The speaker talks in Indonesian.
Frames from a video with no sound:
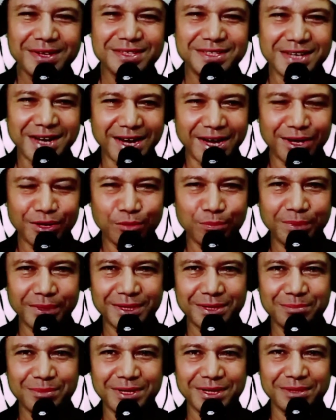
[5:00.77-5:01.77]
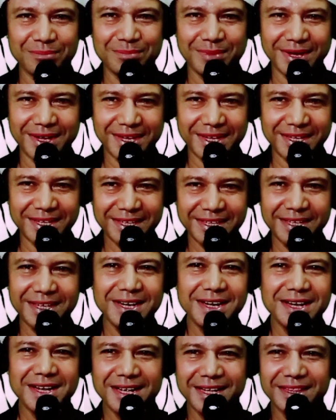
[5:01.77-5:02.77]
Jangan lupa teman-teman
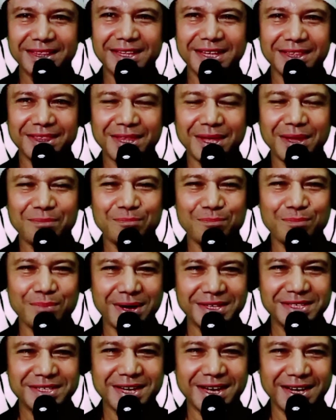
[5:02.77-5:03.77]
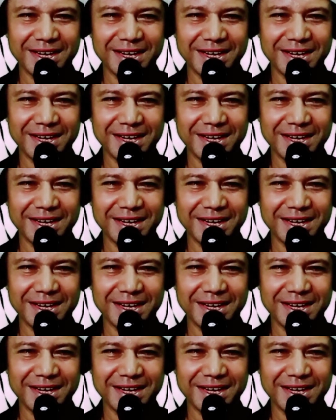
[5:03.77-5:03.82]
tetap baca